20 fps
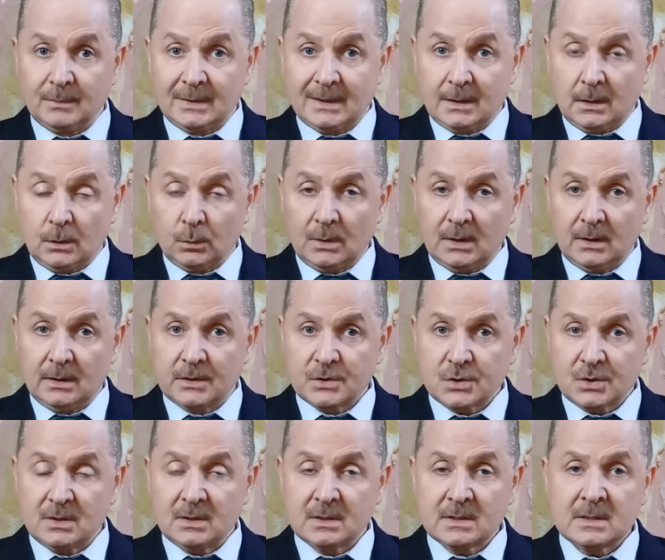من هؤلاء
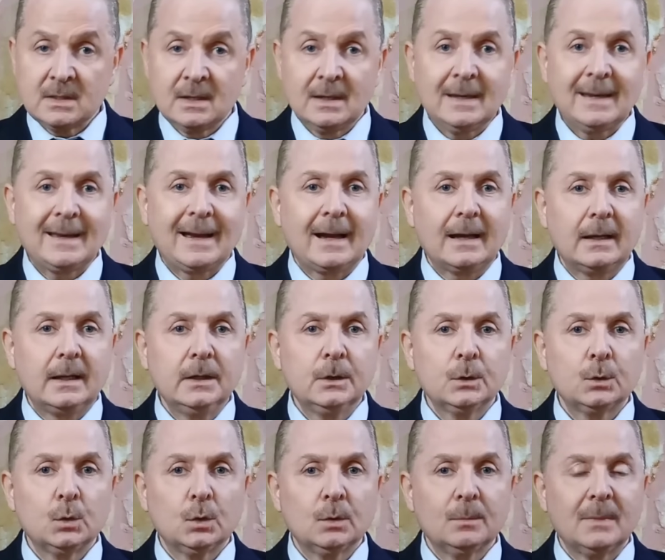الأشخاص
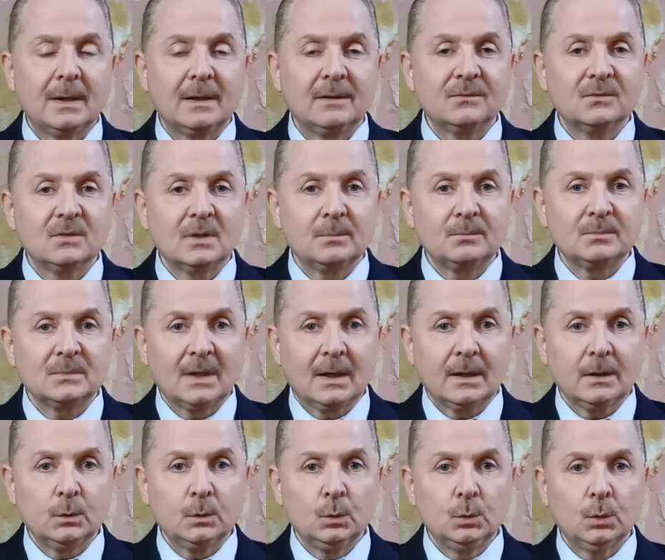عليكم أن
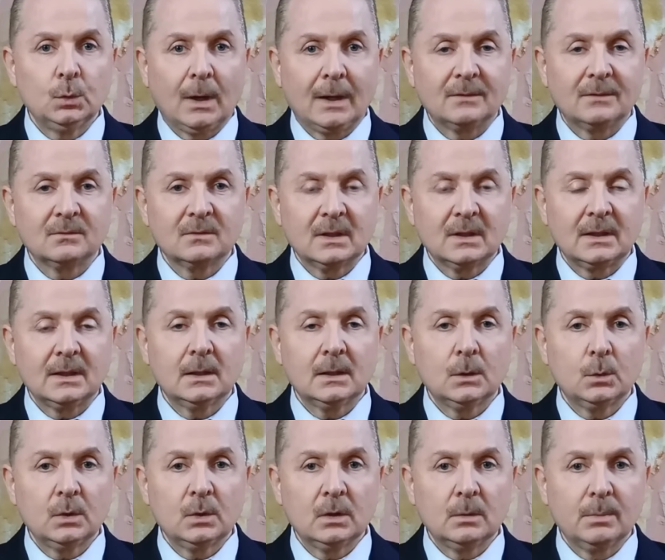تبتعدوا عن
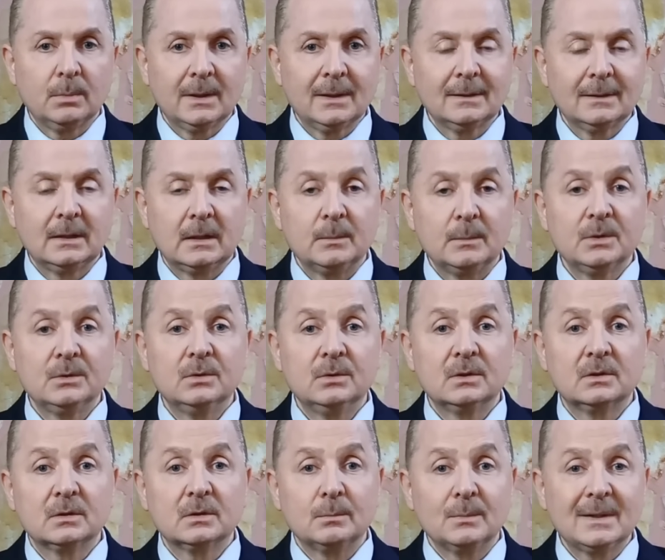تناول البيض لمدة
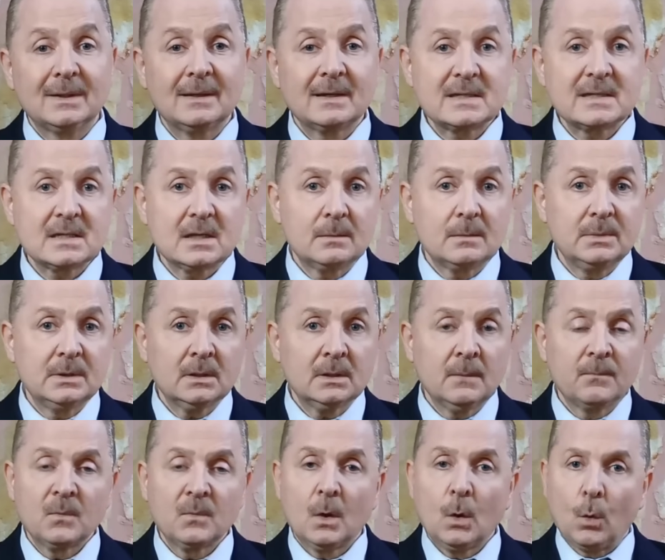8 أسابيع
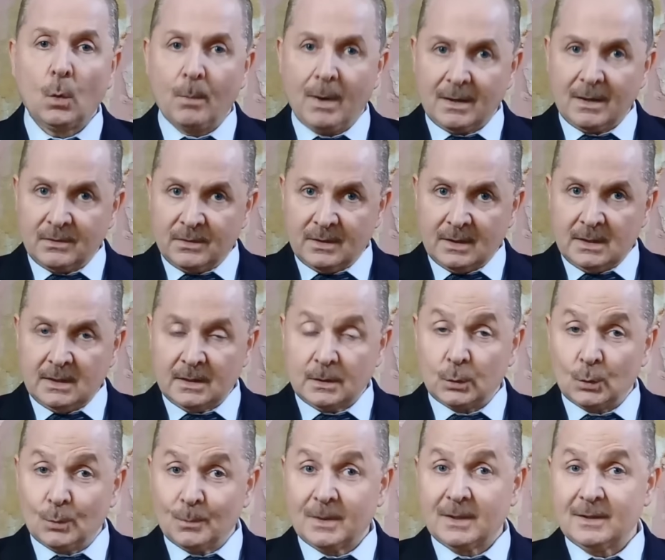وبعد
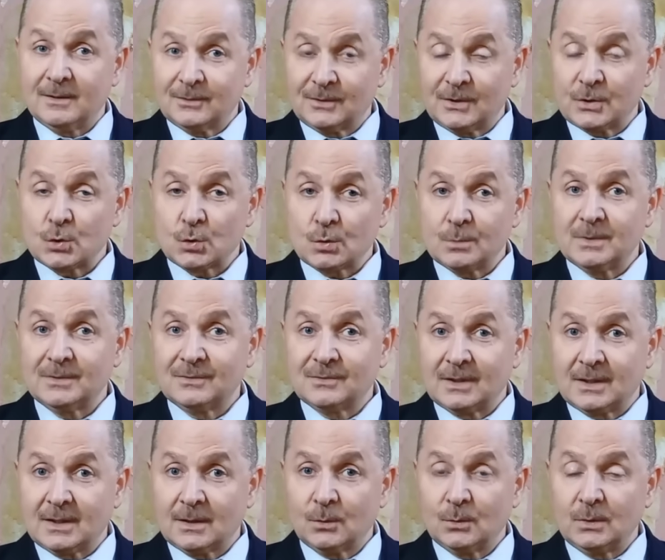ذلك يمكن تجربة
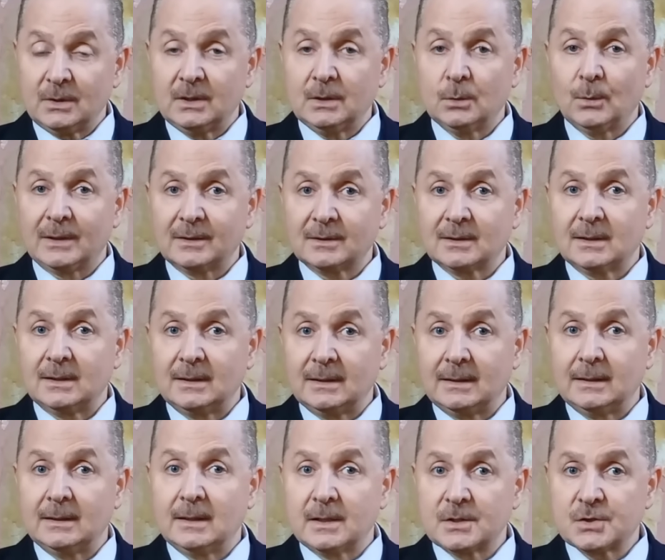تناوله وإدخاله
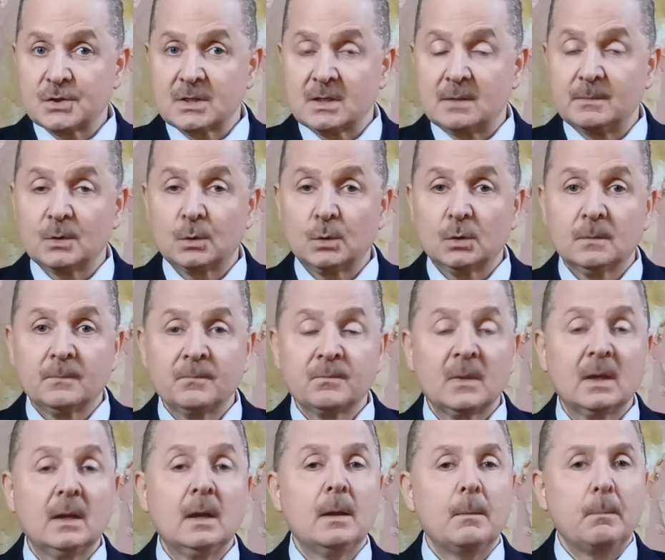إلى أجسامكم
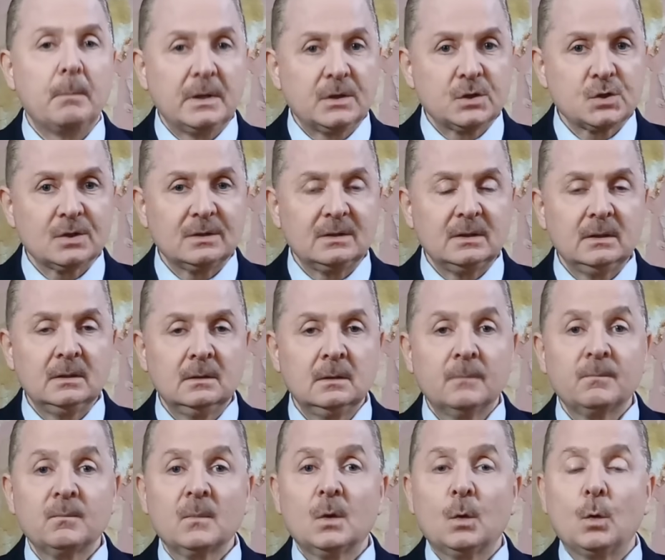من جديد
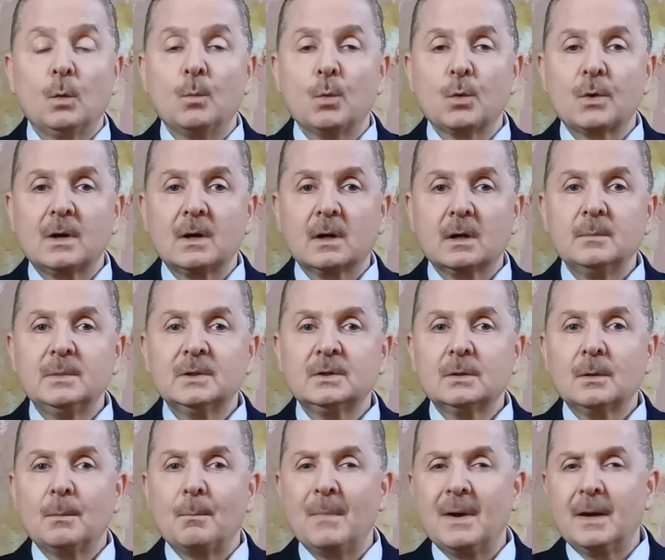ومراقبة
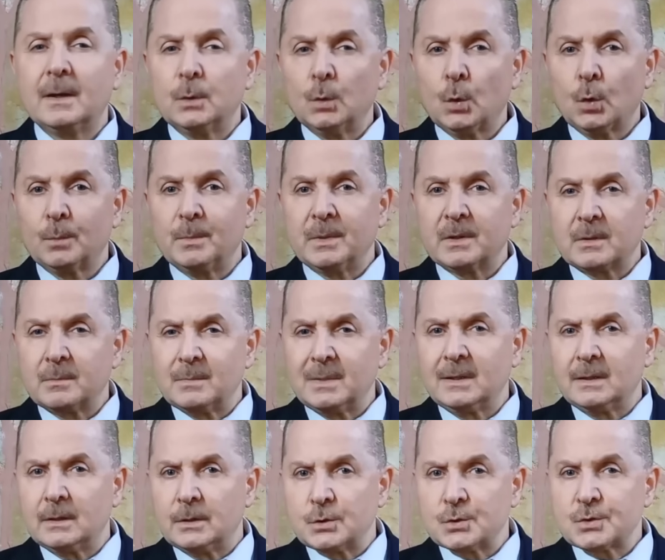ما يخبر
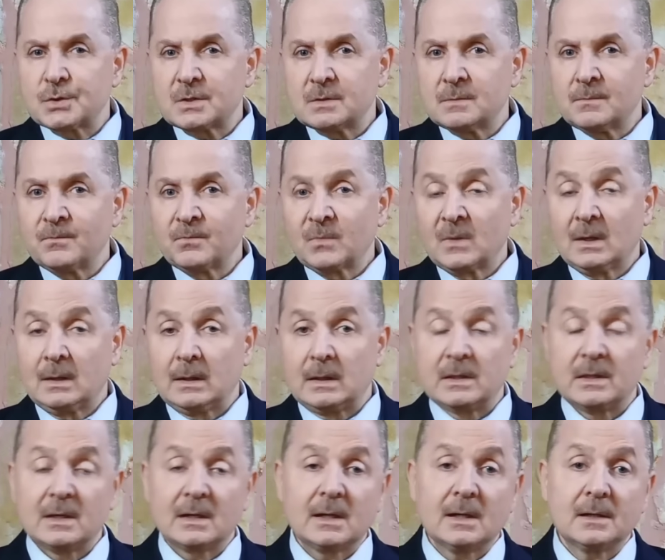به الجسم
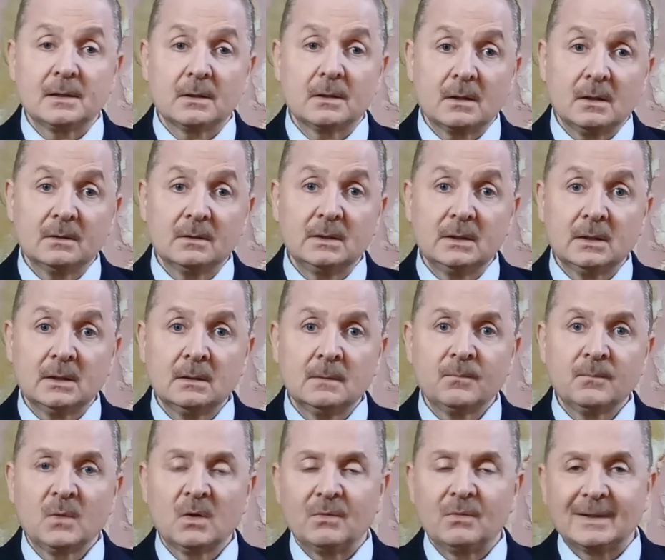إذا كان راضيا
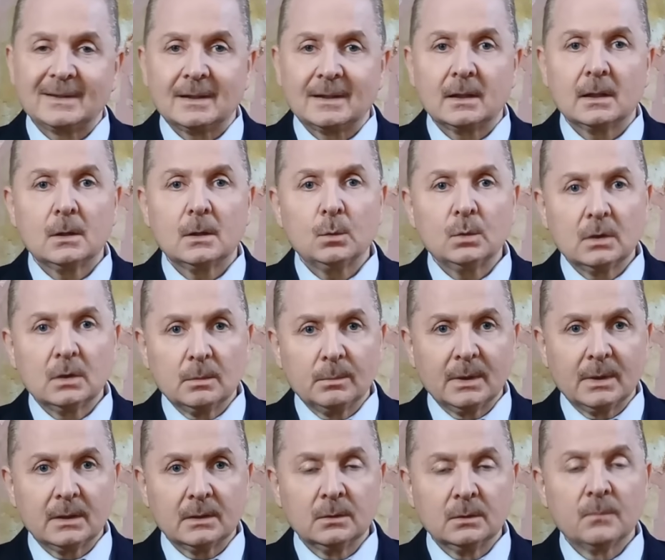فتناول
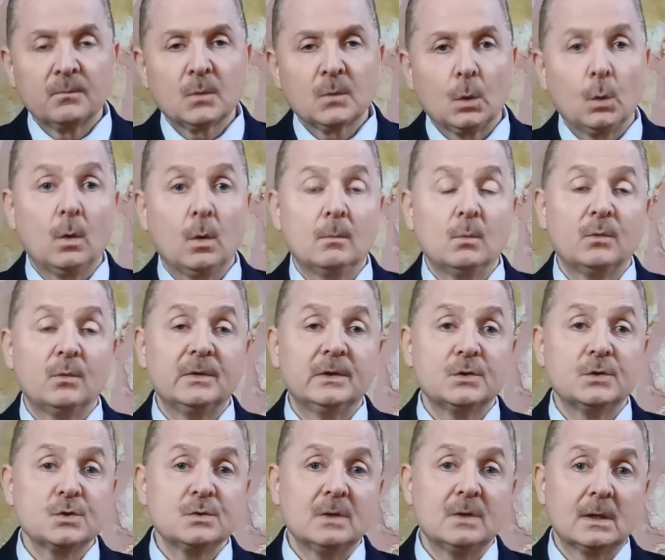البيض هو مفيد
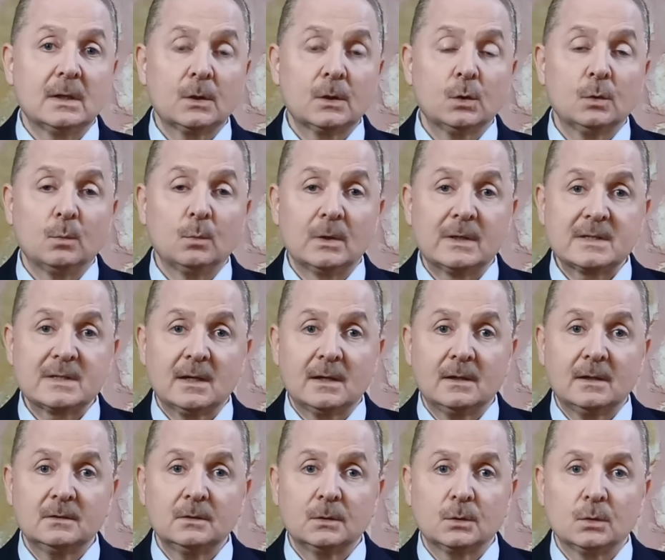جدا لكم
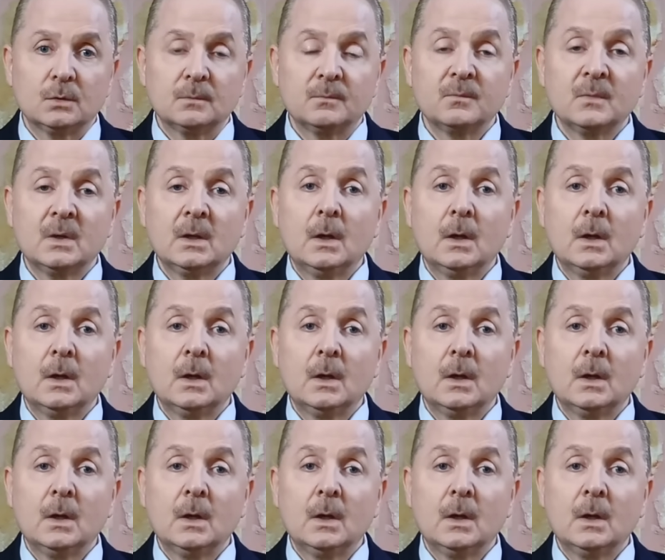ولصحتكم